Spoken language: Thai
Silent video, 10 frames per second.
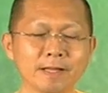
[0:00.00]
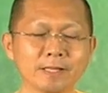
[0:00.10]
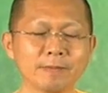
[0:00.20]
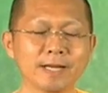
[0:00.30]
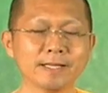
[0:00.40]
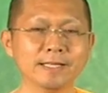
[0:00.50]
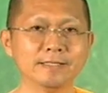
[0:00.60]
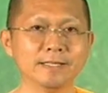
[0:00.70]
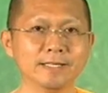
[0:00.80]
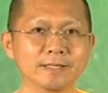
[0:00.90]
อาตมาเค
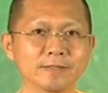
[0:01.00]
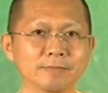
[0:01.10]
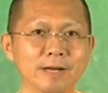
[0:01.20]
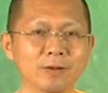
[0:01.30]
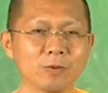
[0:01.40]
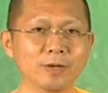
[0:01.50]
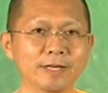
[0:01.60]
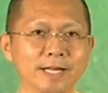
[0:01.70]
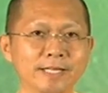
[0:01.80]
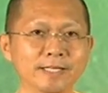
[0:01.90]
ยเจอบางคน
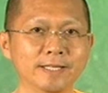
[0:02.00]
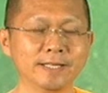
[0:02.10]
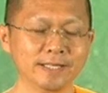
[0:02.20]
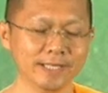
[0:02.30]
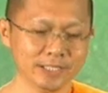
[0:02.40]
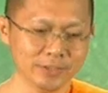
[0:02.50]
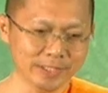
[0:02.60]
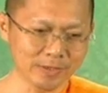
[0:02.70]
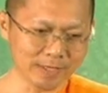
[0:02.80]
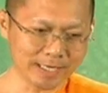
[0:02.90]
นะเห็นชี
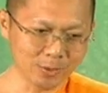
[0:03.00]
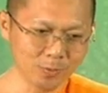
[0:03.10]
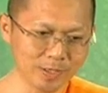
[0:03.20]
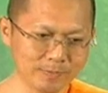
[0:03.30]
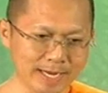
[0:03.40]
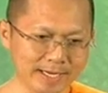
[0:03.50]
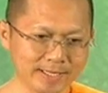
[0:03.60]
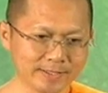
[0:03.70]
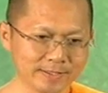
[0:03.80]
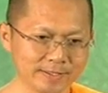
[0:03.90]
วิตเขากำลังรุ่งขึ้นมา
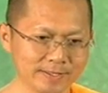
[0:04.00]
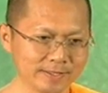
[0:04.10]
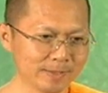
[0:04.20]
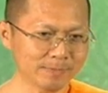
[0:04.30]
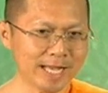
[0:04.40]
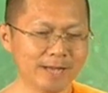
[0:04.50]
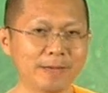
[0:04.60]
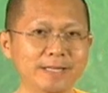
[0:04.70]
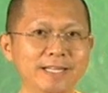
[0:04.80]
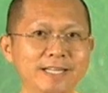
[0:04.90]
นะเออทำท่า
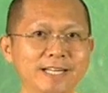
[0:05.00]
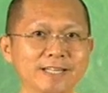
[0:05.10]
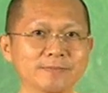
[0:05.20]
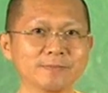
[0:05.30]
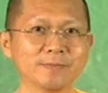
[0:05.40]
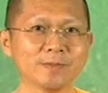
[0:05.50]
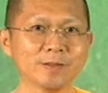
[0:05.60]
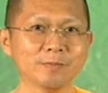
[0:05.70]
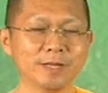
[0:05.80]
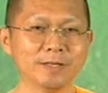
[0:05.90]
ไปดีนะ
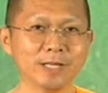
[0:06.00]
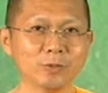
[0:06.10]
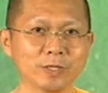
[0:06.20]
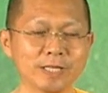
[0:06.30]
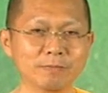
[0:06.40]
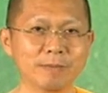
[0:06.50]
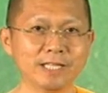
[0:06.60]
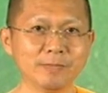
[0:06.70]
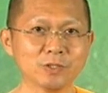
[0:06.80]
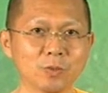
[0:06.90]
เป็นนักธุรกิจให
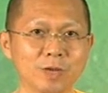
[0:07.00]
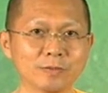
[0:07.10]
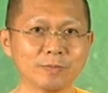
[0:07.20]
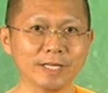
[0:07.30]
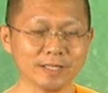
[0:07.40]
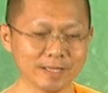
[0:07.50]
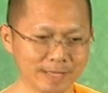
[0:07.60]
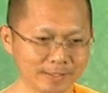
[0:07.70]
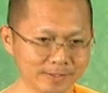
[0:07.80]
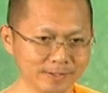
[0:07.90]
ม่ที่ประสบความสำเร็จ
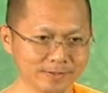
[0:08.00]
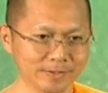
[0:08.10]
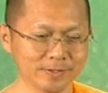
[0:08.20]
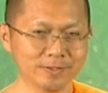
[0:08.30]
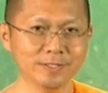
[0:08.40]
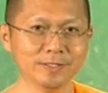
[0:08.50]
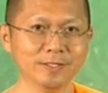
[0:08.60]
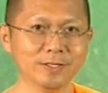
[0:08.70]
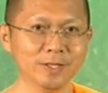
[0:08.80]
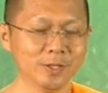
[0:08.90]
กำลังขึ้นขึ้นขึ้นขึ้น
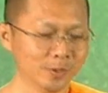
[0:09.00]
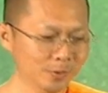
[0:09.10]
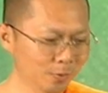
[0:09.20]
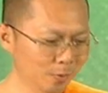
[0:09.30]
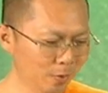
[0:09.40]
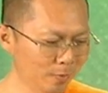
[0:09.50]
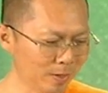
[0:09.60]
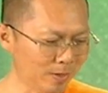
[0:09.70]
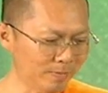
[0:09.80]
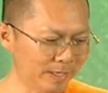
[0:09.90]
ขึ้น ดูองค์
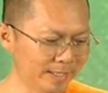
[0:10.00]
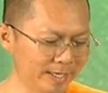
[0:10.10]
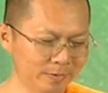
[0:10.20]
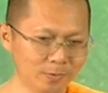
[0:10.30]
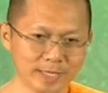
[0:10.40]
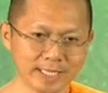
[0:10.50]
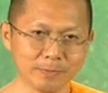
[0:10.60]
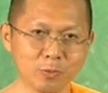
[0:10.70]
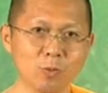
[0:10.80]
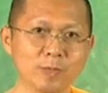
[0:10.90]
ประกอบแล้วเนี่ยโอ้น่า
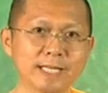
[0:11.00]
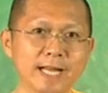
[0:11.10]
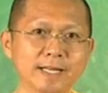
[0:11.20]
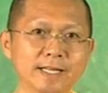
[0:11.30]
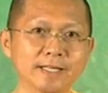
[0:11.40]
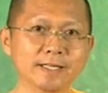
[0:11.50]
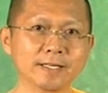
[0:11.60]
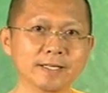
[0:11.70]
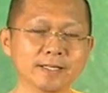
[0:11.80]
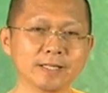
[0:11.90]
จะพุ่งไปได้อย่างดี
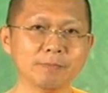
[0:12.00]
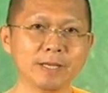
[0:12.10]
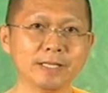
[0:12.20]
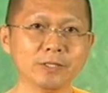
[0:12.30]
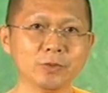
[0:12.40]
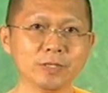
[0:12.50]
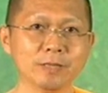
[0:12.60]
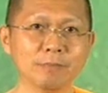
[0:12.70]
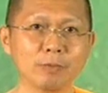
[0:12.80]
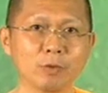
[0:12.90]
แต่ไปถึงจุด
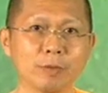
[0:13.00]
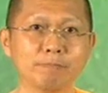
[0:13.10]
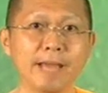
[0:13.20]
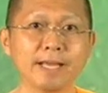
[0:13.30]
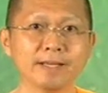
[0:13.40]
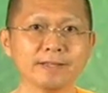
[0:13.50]
หนึ่งปั๊บปรากฏว่าแป๊ก